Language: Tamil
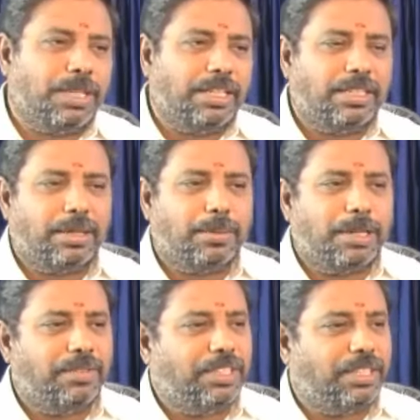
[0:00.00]

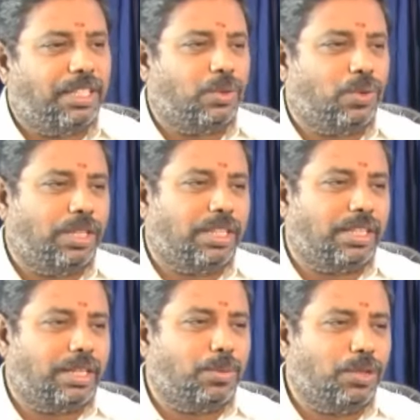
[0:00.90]
கேந்திரமாய் வித்தைக்குரிய
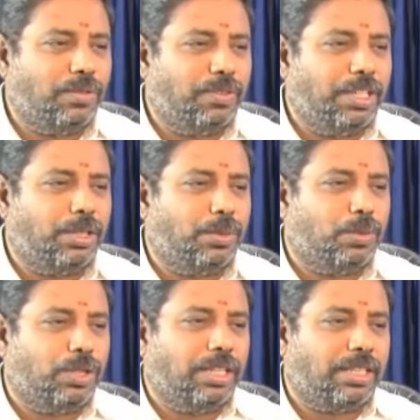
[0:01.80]
தானமுடு விலங்கு
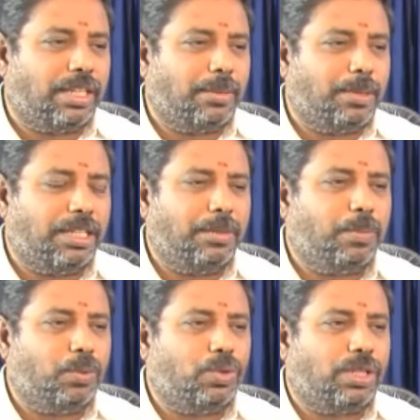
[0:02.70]
முதைய தலைமதனை
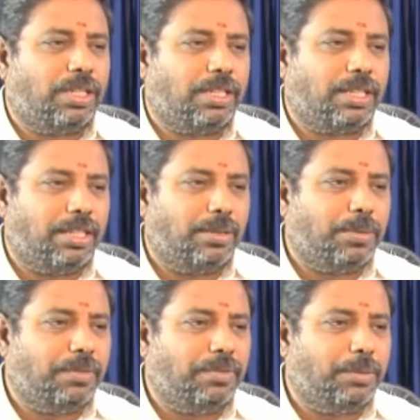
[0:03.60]
புத்திரர்கரையும்
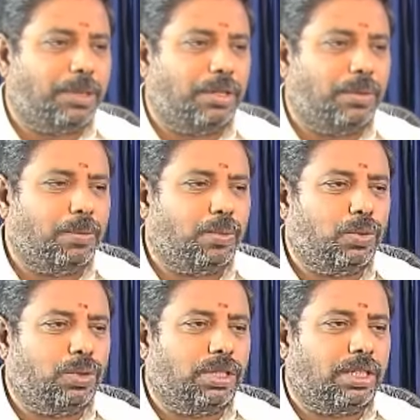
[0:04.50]
கவிமாலும்
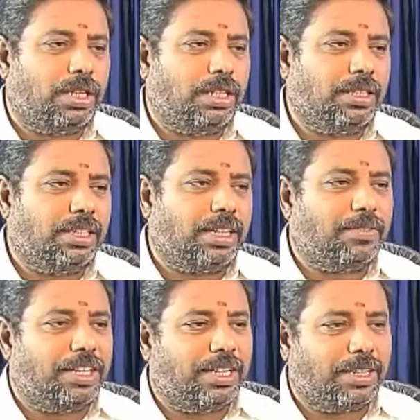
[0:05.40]
புகுந்து காணின்
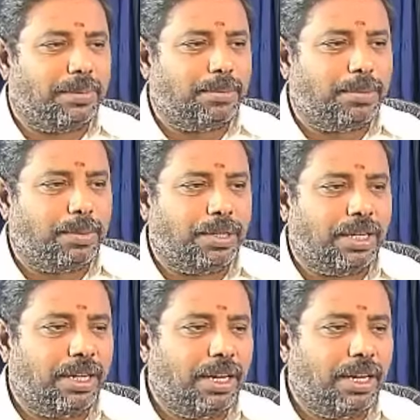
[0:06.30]
தனவானாம் அப்படின்னா